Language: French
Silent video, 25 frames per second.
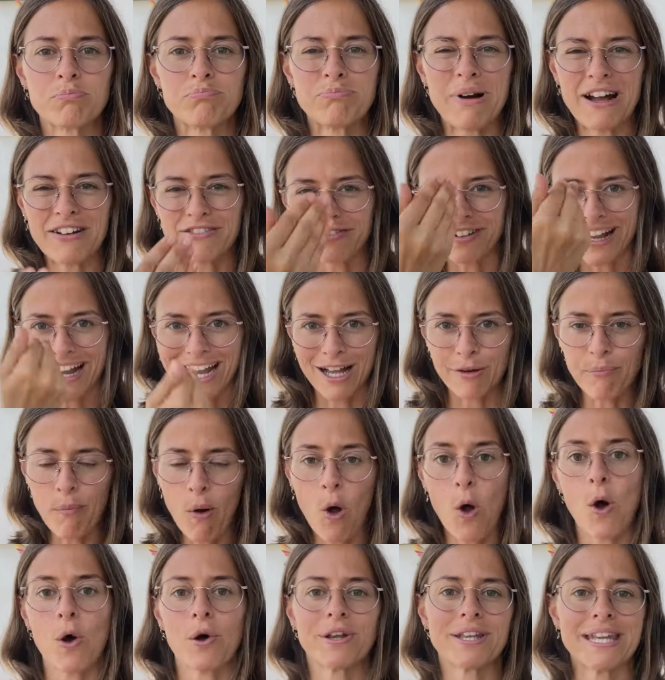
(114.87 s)
pas
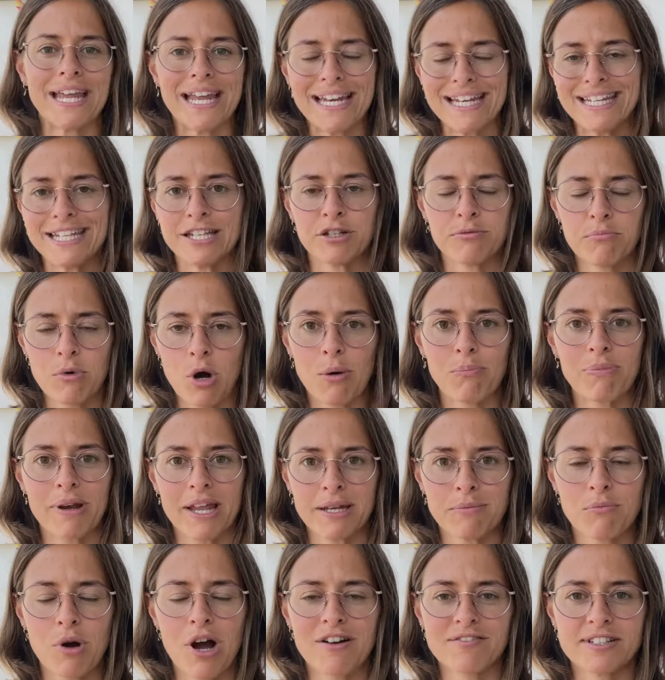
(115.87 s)
vraiment en alignement
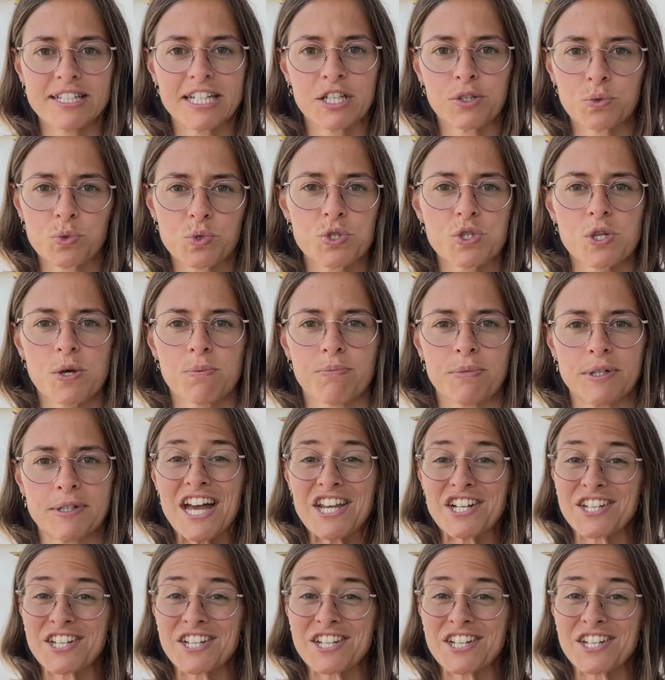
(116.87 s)
pleinement avec qui nous sommes.